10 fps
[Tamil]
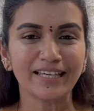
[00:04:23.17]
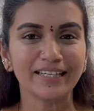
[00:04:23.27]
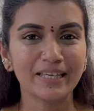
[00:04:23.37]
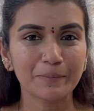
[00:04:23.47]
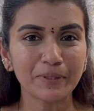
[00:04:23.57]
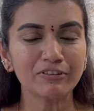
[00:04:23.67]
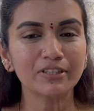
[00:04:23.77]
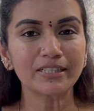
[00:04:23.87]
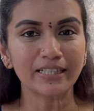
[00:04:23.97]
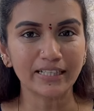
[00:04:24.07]
இது எப்படி வந்து
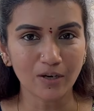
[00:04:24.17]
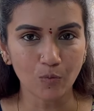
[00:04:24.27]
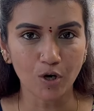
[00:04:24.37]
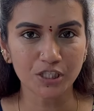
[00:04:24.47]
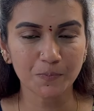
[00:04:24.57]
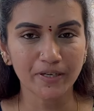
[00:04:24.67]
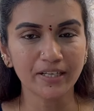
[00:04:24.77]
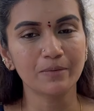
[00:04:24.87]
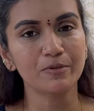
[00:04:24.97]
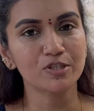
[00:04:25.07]
க்ளீனாக வாஷ் பண்ணி
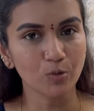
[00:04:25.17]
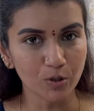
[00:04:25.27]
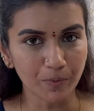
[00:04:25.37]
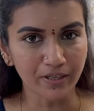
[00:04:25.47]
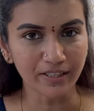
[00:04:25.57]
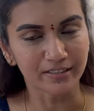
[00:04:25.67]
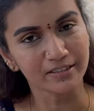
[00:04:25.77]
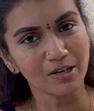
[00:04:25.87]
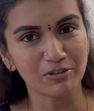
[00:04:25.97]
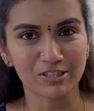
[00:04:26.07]
நம்ம ஸ்டோர் பண்ணிக்கிறது
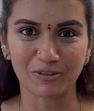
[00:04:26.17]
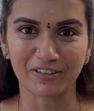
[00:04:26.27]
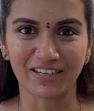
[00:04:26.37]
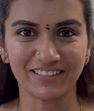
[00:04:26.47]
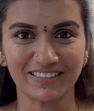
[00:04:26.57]
நான் உங்களுக்கு சொல்கிறேன்